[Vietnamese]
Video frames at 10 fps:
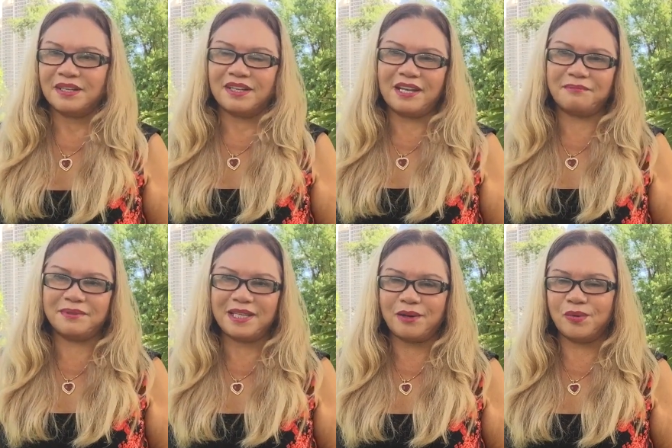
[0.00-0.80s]

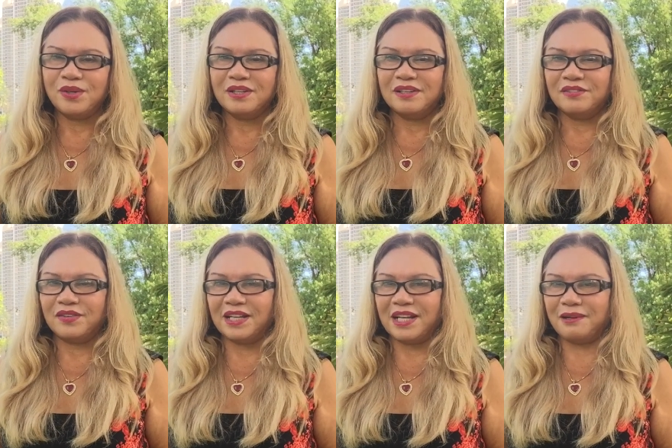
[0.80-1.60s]
làm giàu
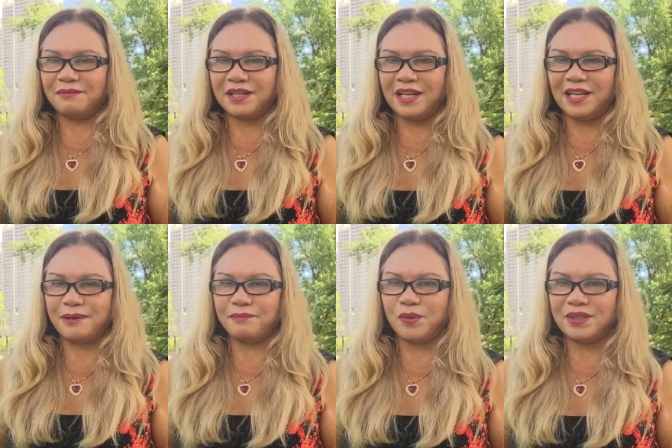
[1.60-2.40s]
và làm nghề
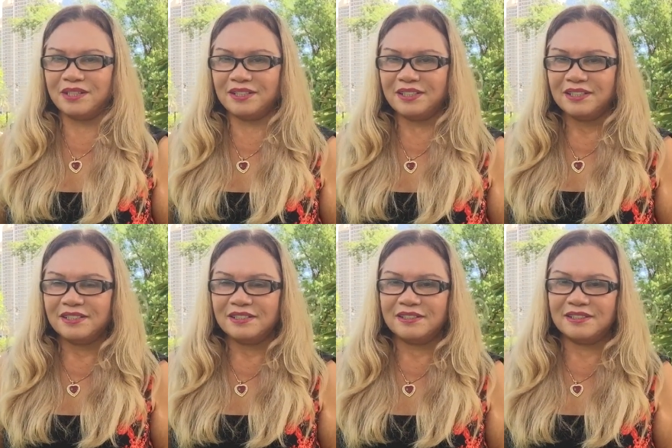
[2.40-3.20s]
làm môi giới
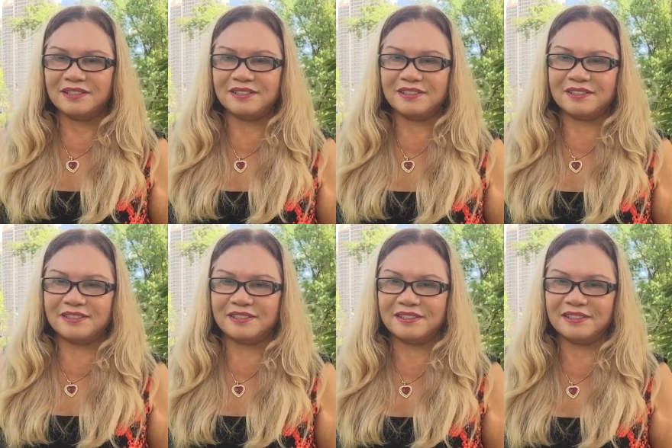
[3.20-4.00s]

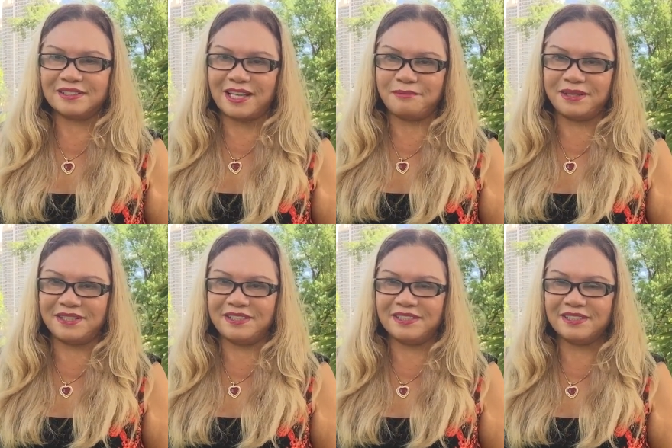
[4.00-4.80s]
tại
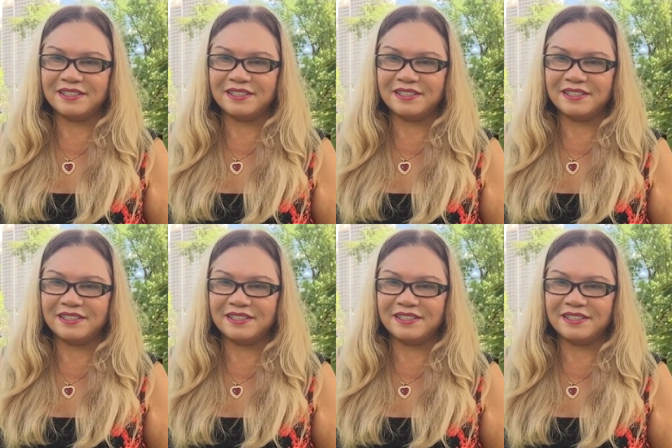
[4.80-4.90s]
Mỹ.